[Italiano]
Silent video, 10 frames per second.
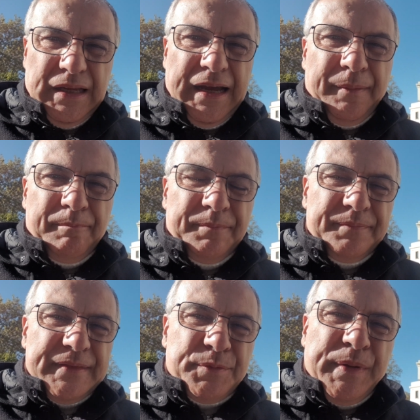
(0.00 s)
A
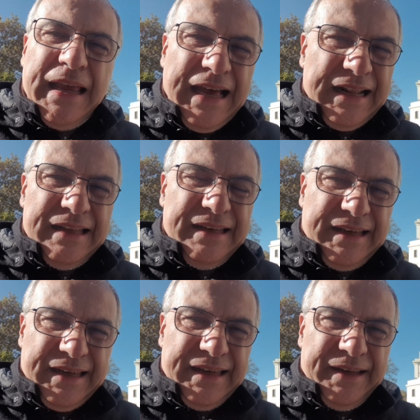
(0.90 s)
spiegargli
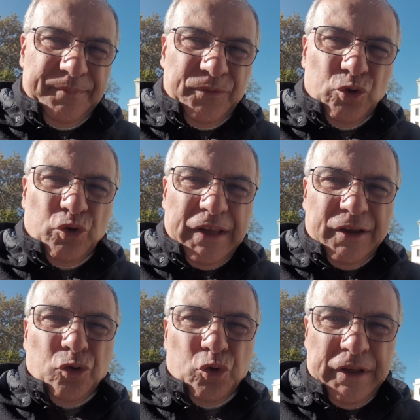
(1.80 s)
che non
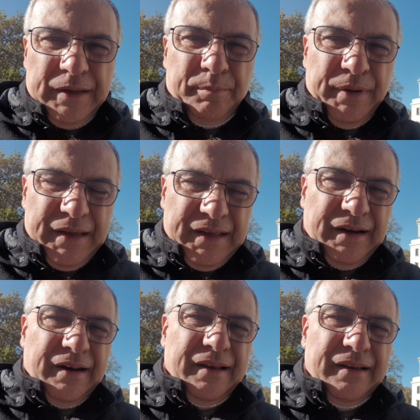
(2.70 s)
ero lì
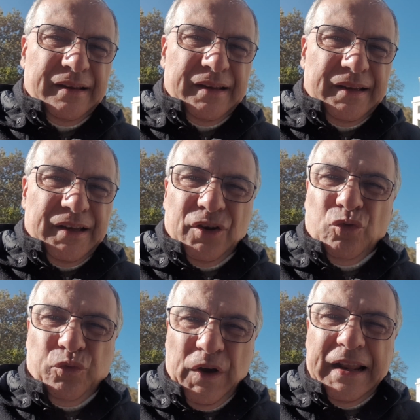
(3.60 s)
per
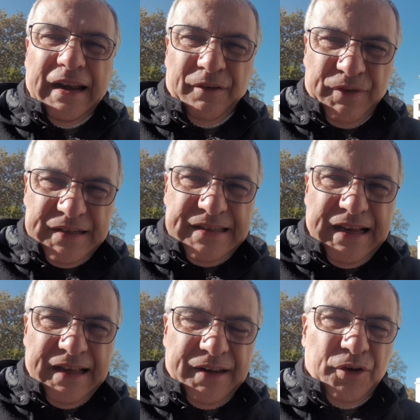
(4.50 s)
gufare
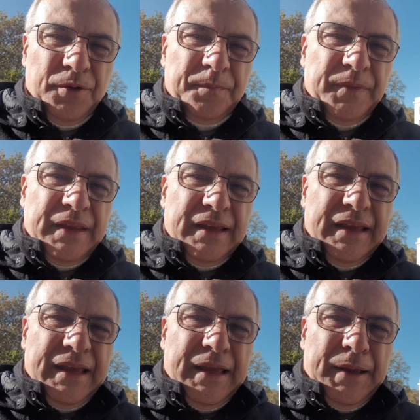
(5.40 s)
l'avversario,
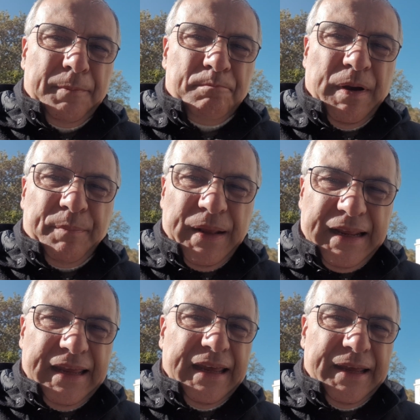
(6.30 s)
ma
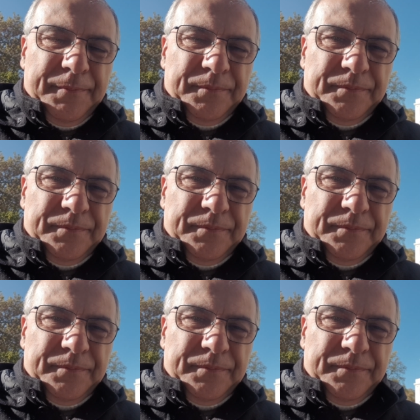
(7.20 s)
perché